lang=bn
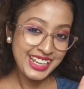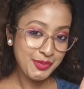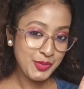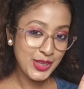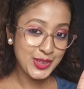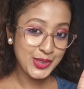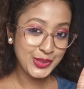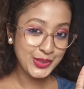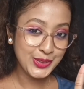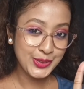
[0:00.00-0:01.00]
ঠিক
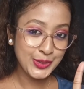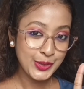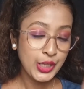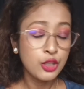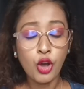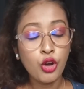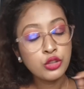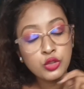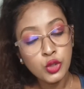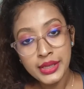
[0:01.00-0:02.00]
বলেছো
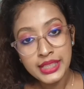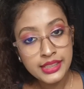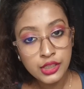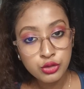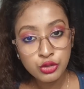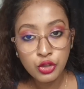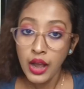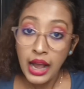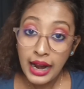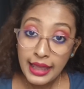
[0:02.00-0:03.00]
তখন তোমাদেরটা শুনতো
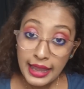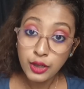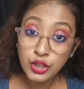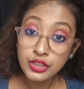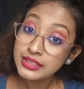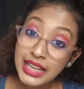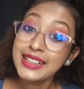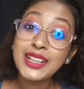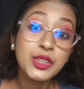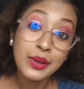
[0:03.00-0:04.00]
আর এখন
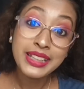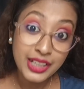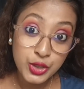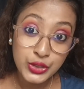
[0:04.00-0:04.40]
তারটা তোমাদেরকে